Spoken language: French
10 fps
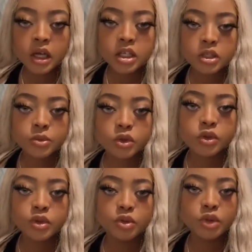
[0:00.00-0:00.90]
Je me suis
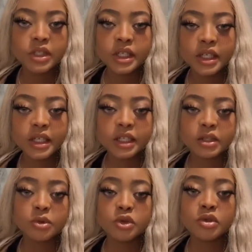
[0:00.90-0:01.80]
douchée, je
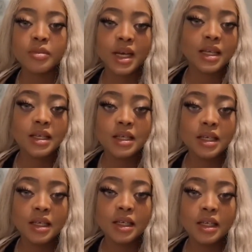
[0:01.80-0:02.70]
me suis
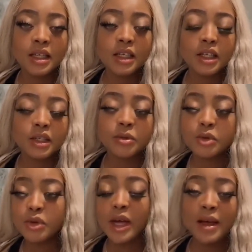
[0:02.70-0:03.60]
maquillée, je me
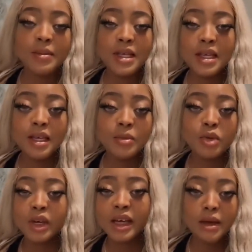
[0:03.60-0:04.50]
suis habillée, puis
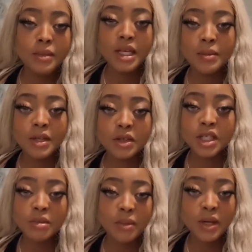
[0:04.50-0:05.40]
réhabillée parce que
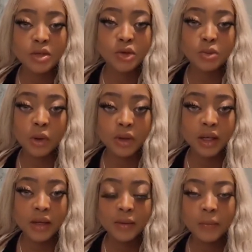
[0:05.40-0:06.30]
j'aimais pas ce que je
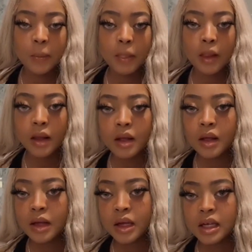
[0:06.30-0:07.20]
portais.
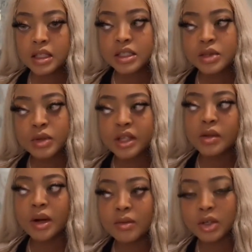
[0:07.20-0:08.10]
J'ai sauté dans
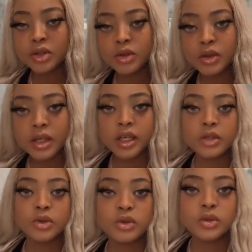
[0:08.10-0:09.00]
la voiture et je
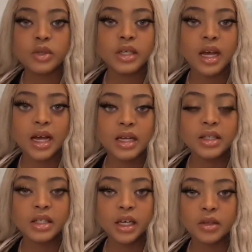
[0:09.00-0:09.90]
suis allée
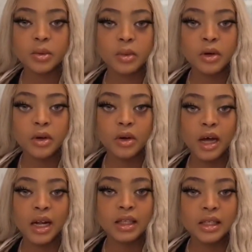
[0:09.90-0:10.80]
directement euh, à
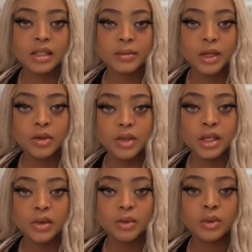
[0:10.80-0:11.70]
l'adresse qu'il m'a donnée et
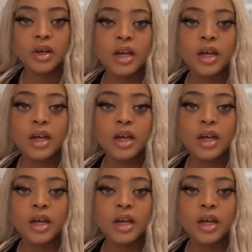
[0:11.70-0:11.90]
tout.